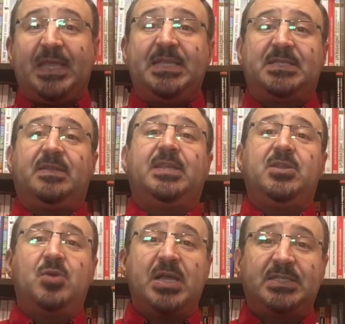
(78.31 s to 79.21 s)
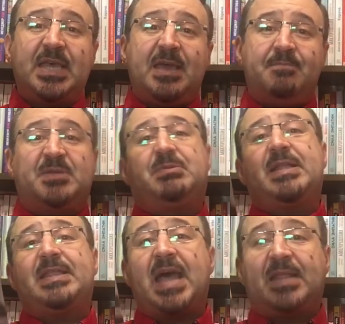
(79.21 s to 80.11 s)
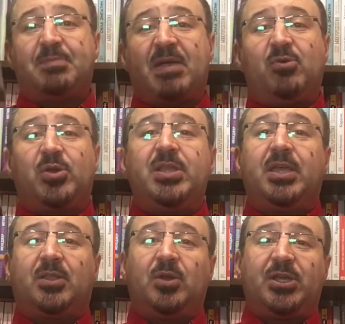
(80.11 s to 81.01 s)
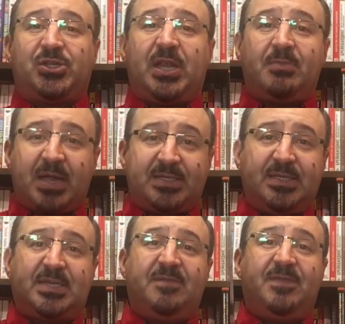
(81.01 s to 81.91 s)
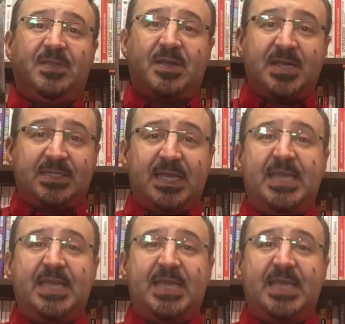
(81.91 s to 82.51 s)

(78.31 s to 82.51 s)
Единственный нюанс – бесплатно отправлю книги только жителям Российской Федерации.